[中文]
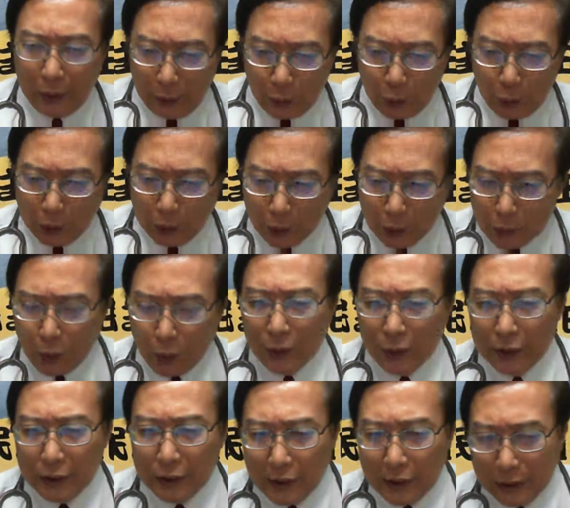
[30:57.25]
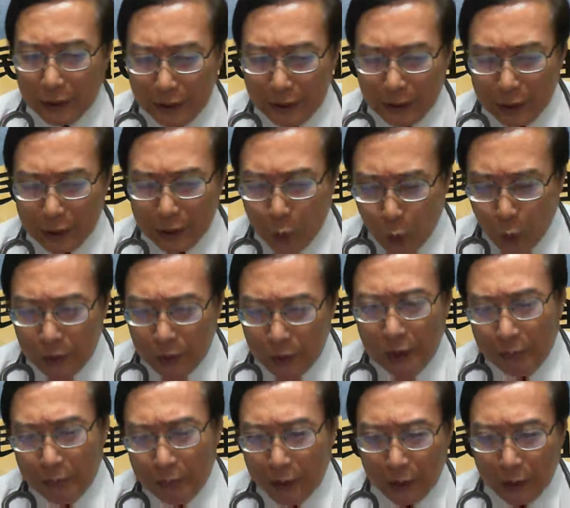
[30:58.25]
我说总的是要离分，
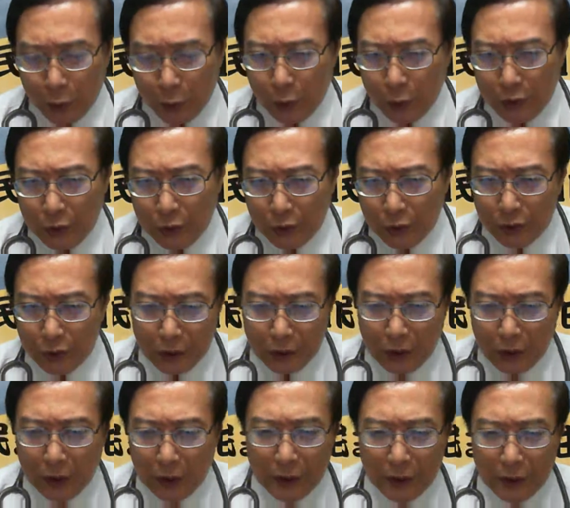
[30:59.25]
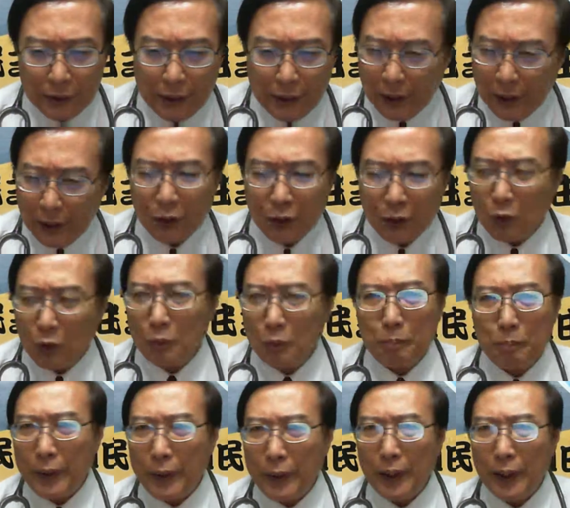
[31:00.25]
要袂甲你分掉是青光
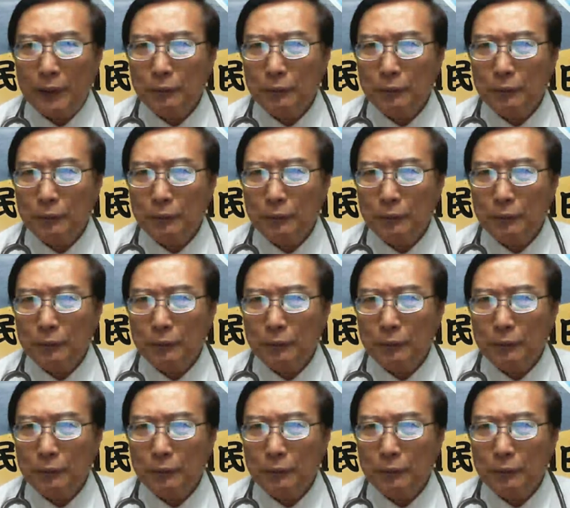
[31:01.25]
病，